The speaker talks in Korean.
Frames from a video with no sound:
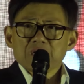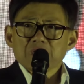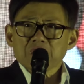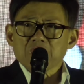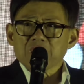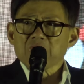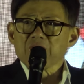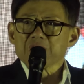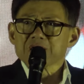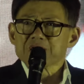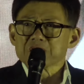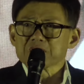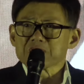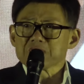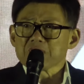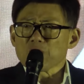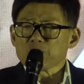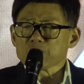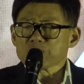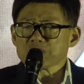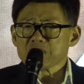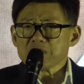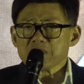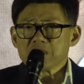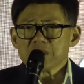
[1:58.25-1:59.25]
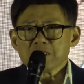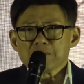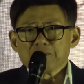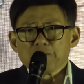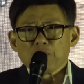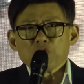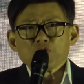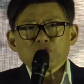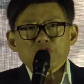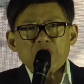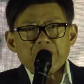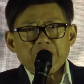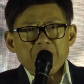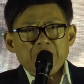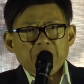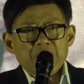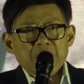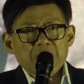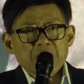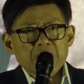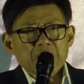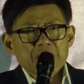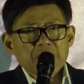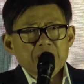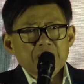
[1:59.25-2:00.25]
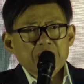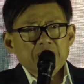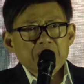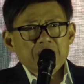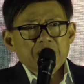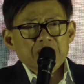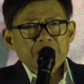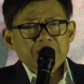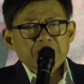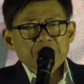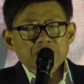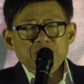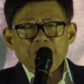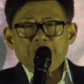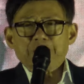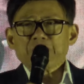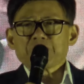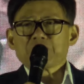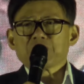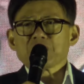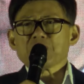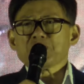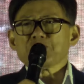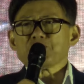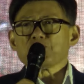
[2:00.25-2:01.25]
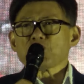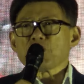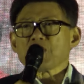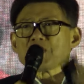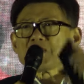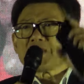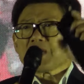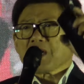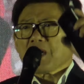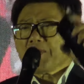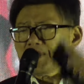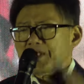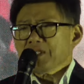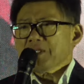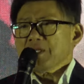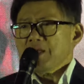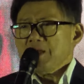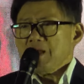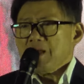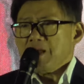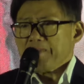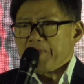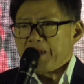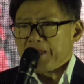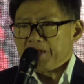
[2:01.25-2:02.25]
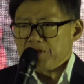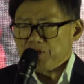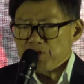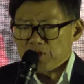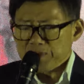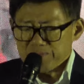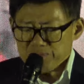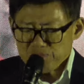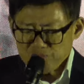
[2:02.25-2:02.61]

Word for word: 클래식 나오지 뭘로 당해 그래서 배트김씨 하는 데 가면 배트김